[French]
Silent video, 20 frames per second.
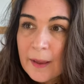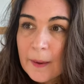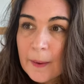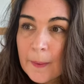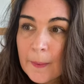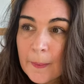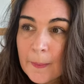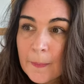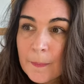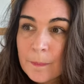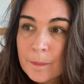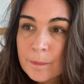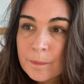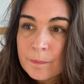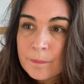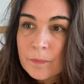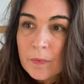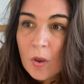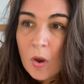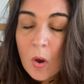euh,
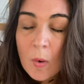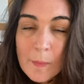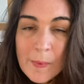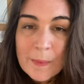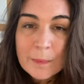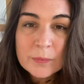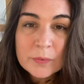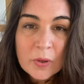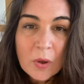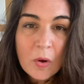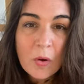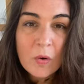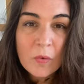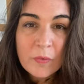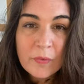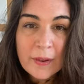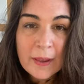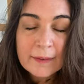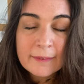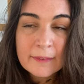en même temps, en
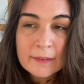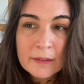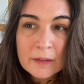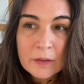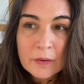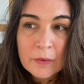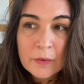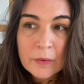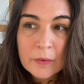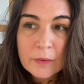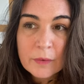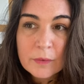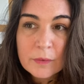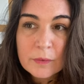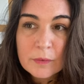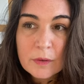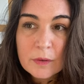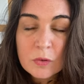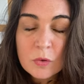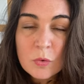fait, euh,
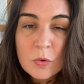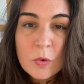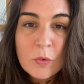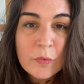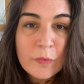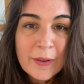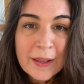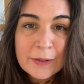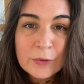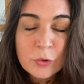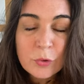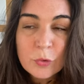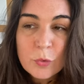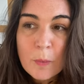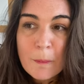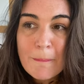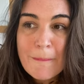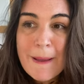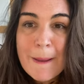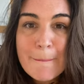le fait de
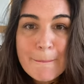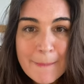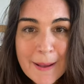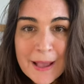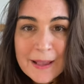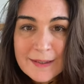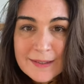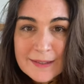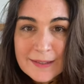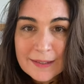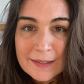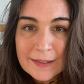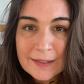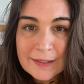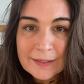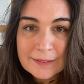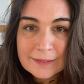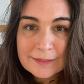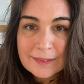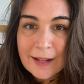ne même pas
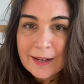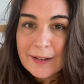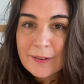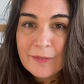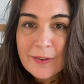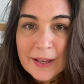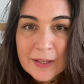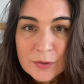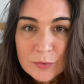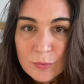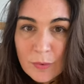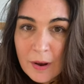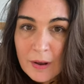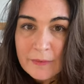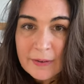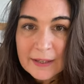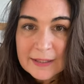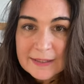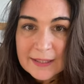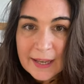essayer d'aller vers soi,
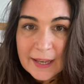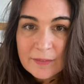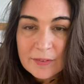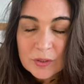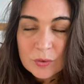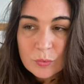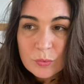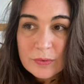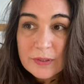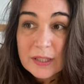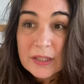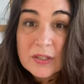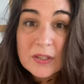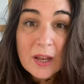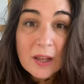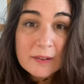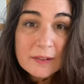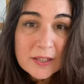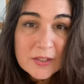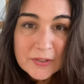vers ses rêves et tout, c'est
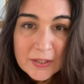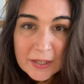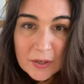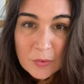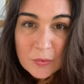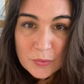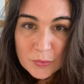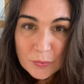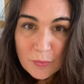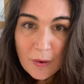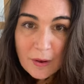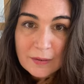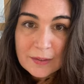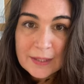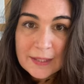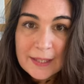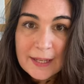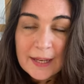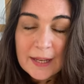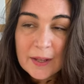déjà un échec en soi.
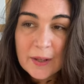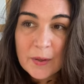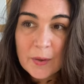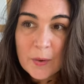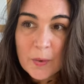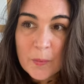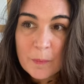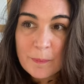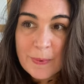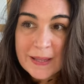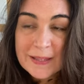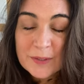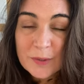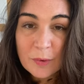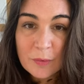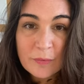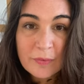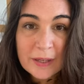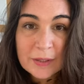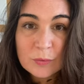Euh, parce
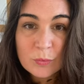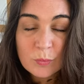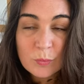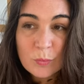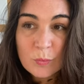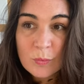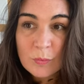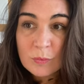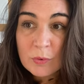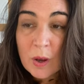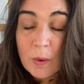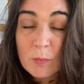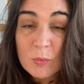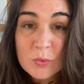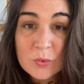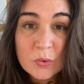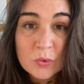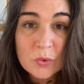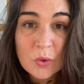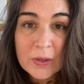qu'en fait, comme on ne
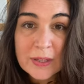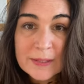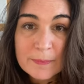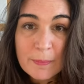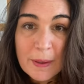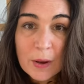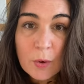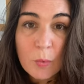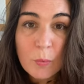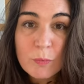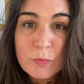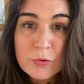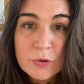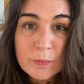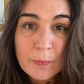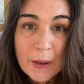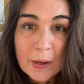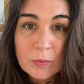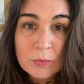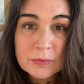s'autorise pas, qu'on
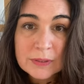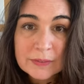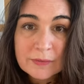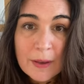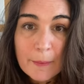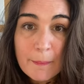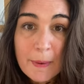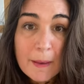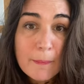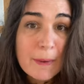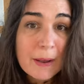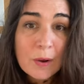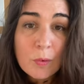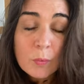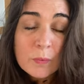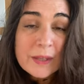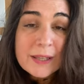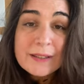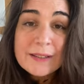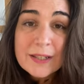bouge pas, qu'on n'y va pas, bah,
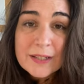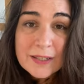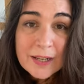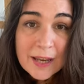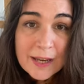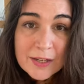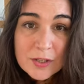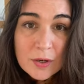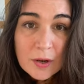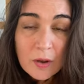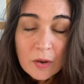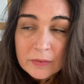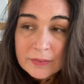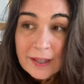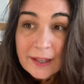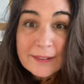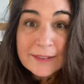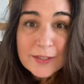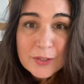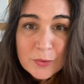on est déjà en
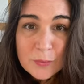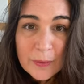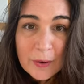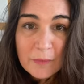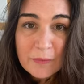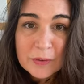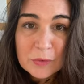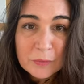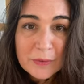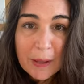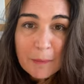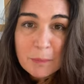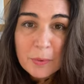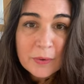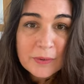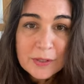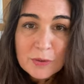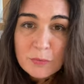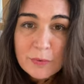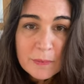train d'échouer. En fait, on a
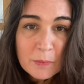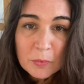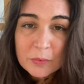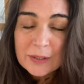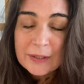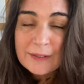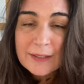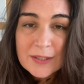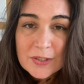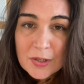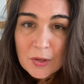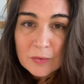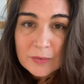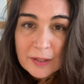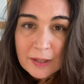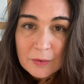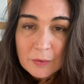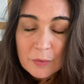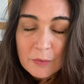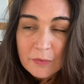peur d'échouer, mais on est déjà en
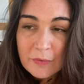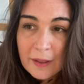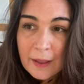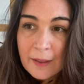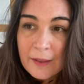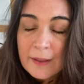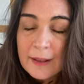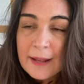train de le faire.